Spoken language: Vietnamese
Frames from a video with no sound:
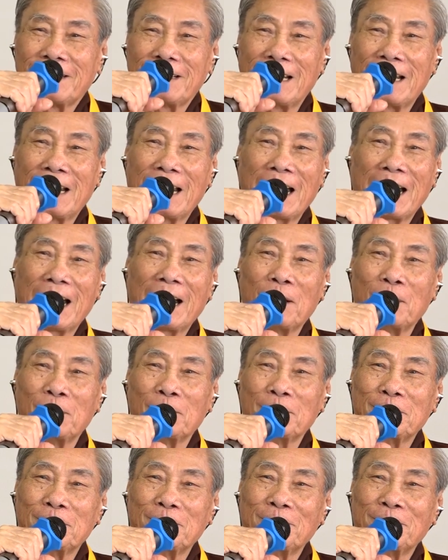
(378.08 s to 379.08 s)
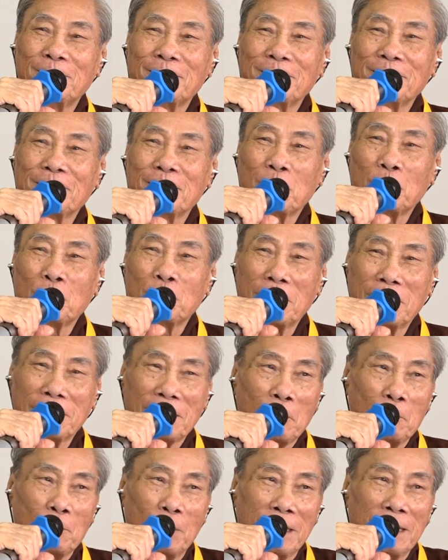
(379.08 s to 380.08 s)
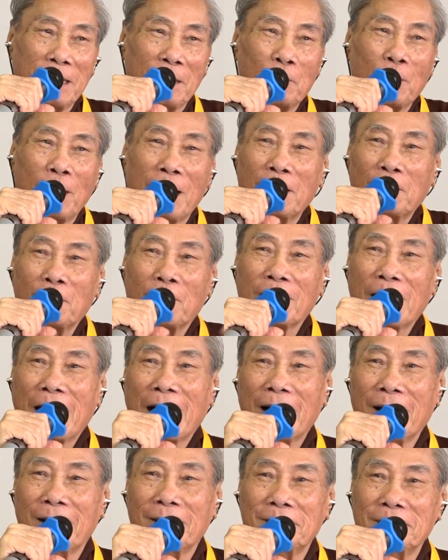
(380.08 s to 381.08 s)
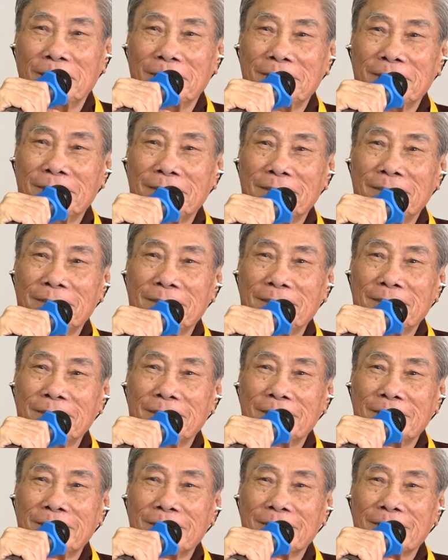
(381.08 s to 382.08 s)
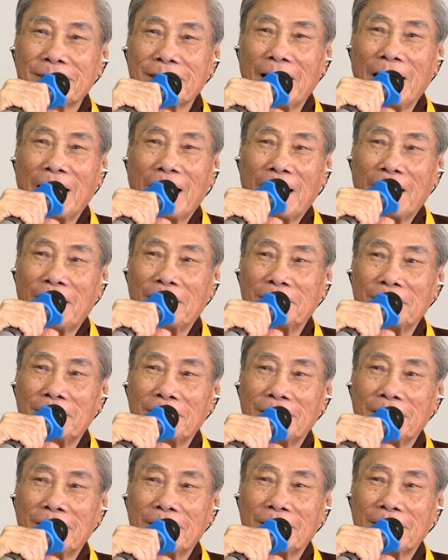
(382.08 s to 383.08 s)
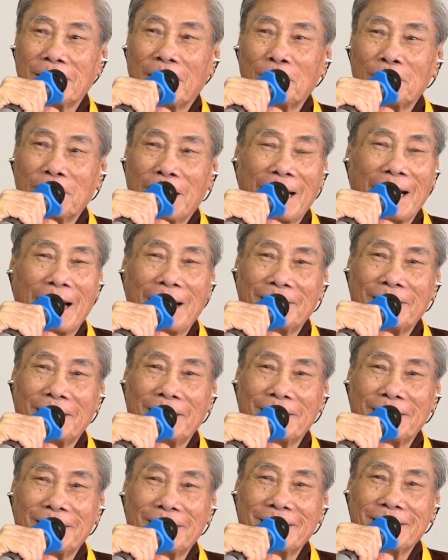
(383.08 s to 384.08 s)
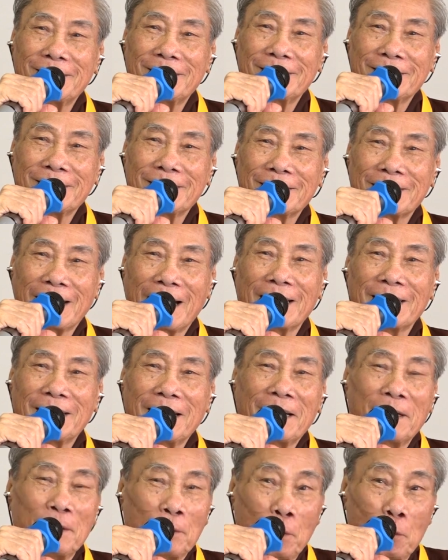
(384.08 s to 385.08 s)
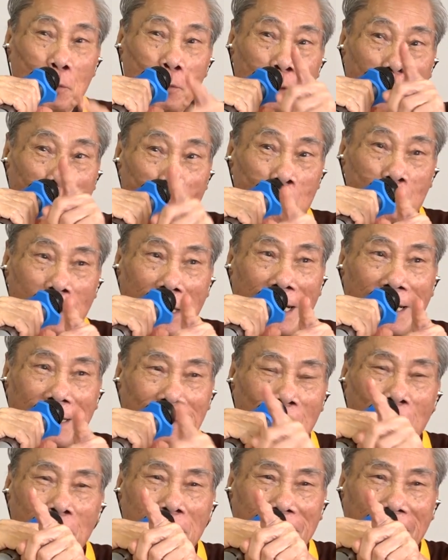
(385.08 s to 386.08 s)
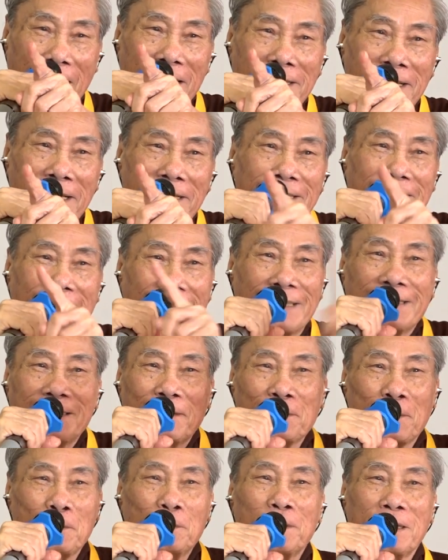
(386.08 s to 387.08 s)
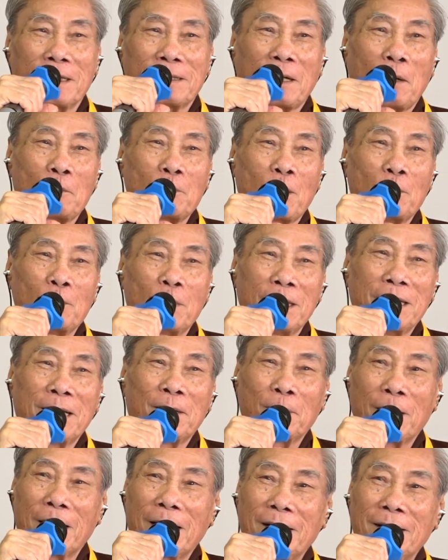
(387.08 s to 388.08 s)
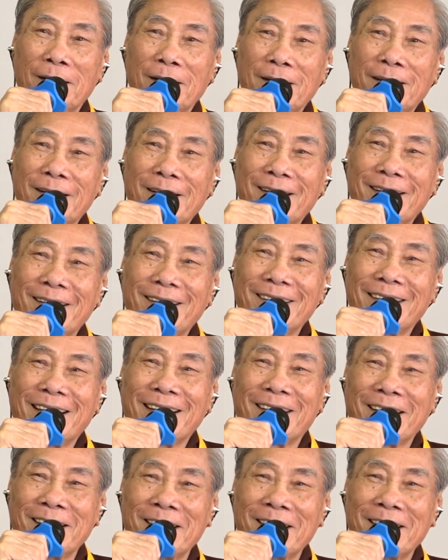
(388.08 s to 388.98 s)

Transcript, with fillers: Nghe lạ không? Tu Thiền Tông bị nhân quả còn lạ không? Thế lạ không? Không dạ. Lạ rồi. Không. Tại nếu không lạ con giải thích tại sao tu Thiền Tông không bị nhân quả. Giải